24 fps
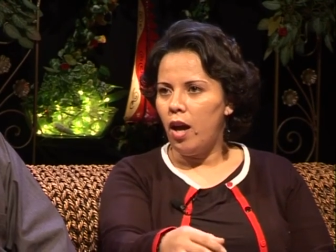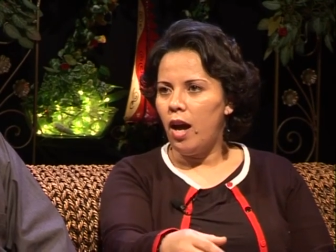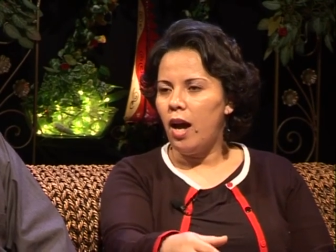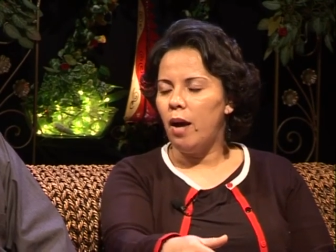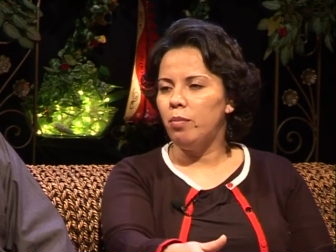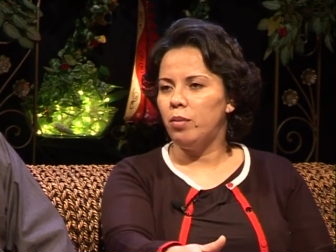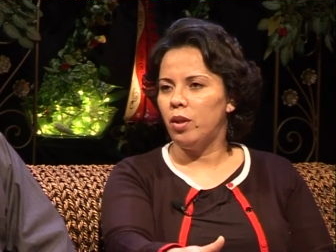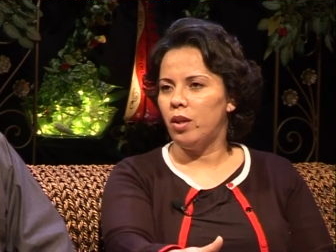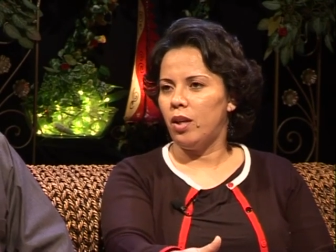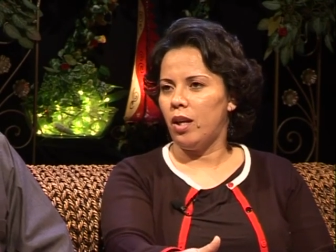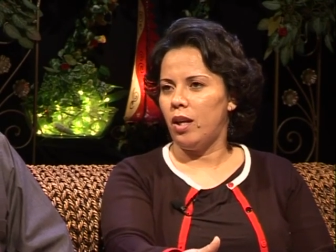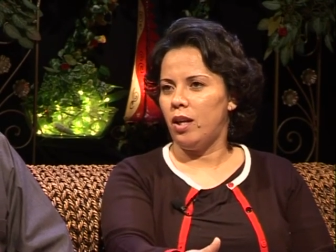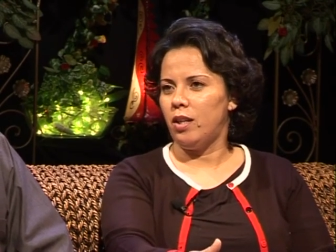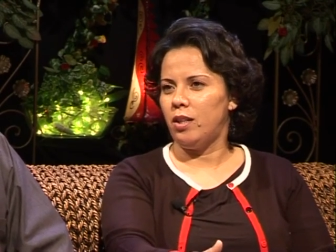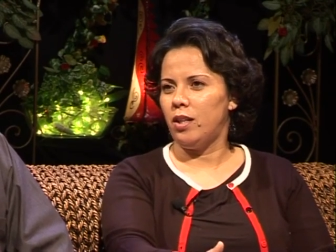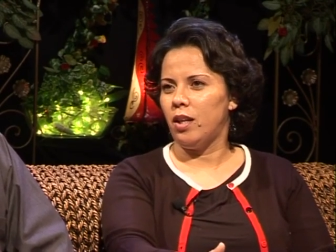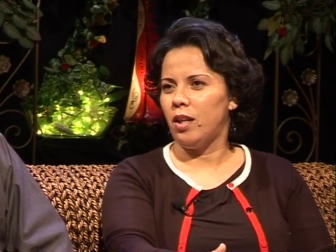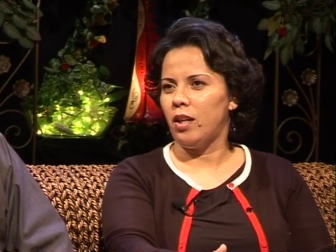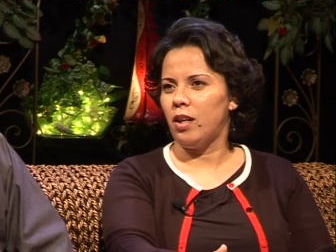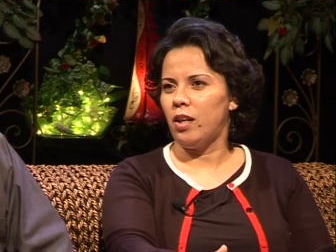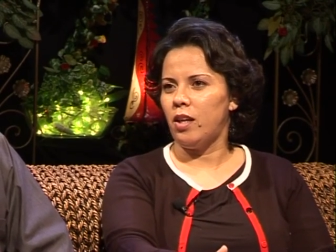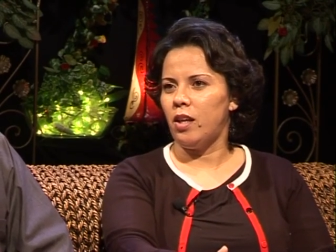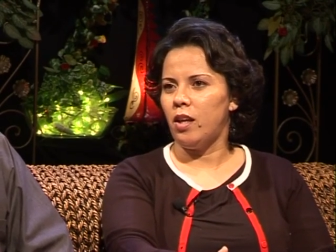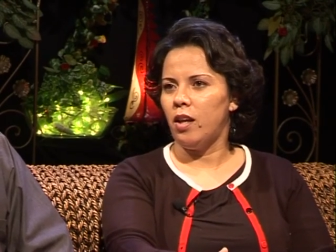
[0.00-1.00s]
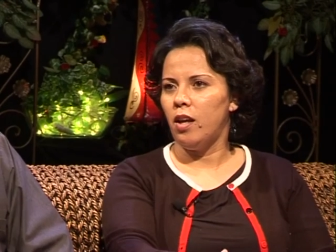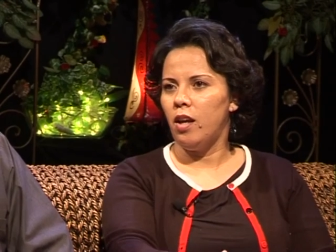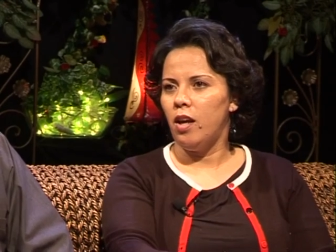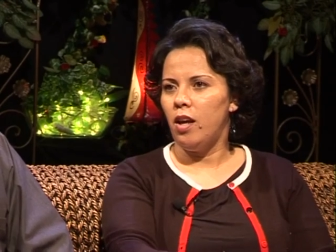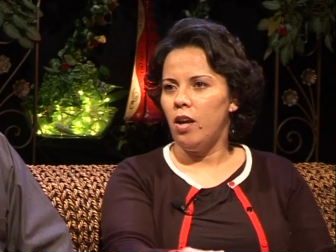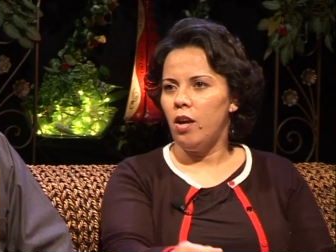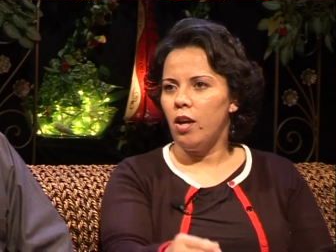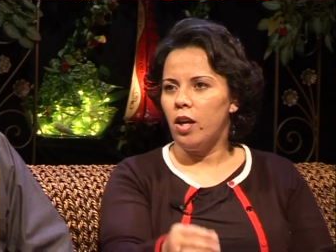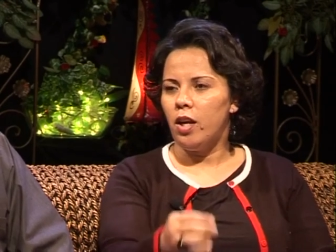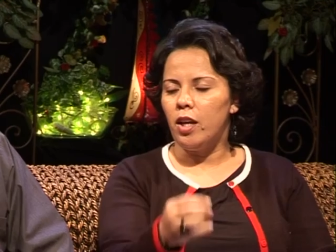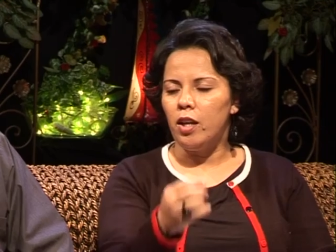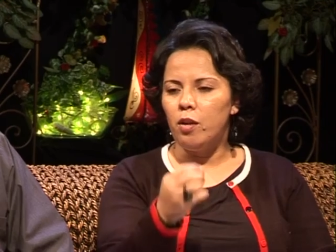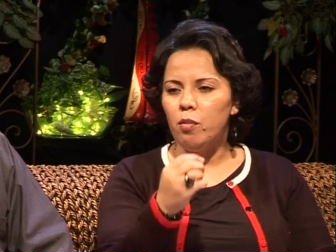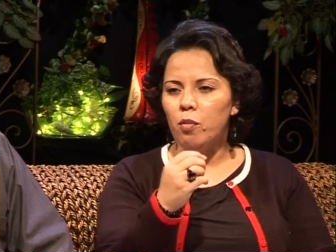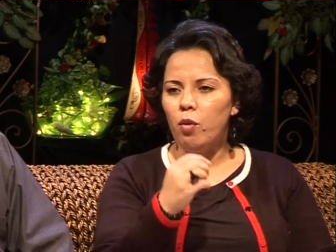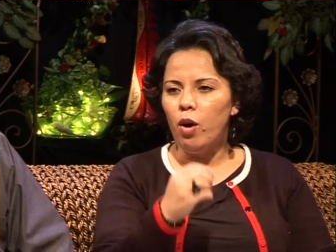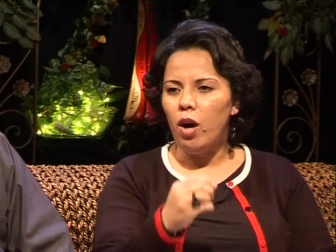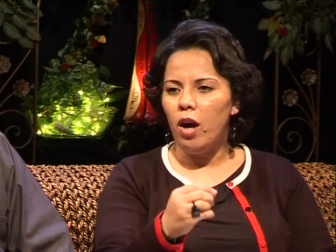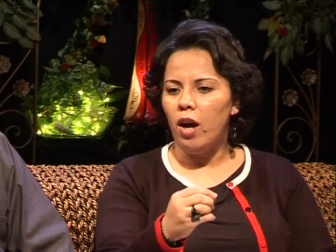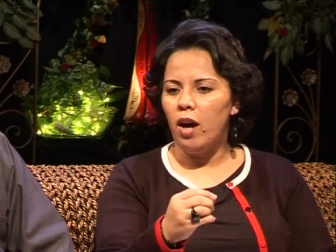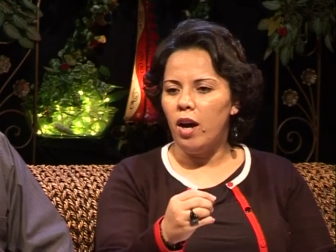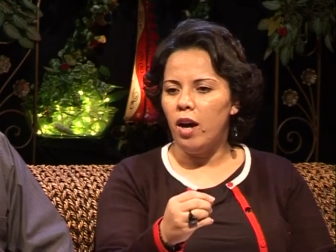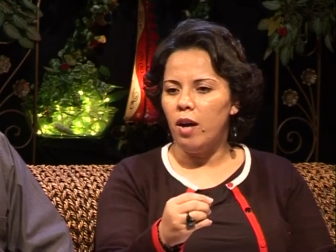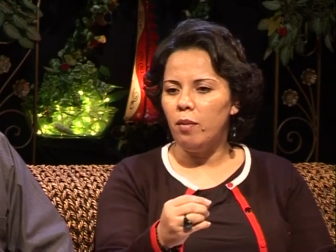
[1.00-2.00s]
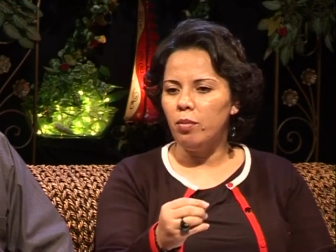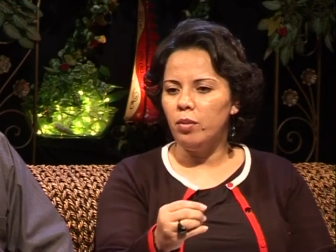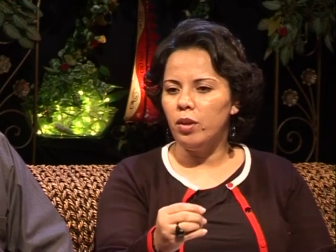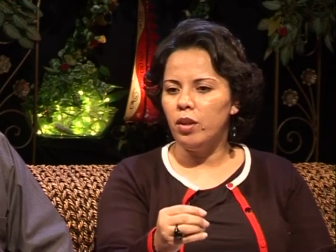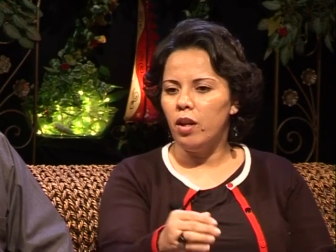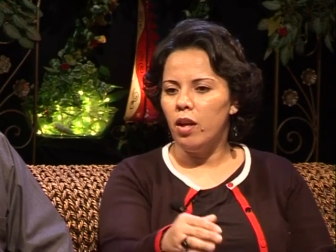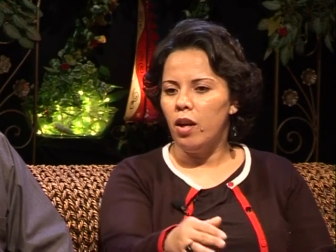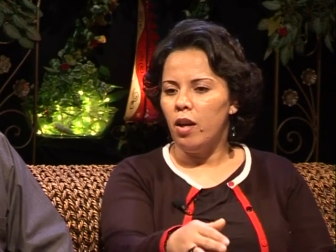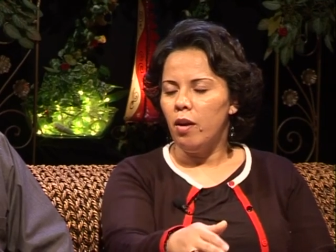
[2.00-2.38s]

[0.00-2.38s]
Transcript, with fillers: هبطت على ساقيه كي دموعها هبطت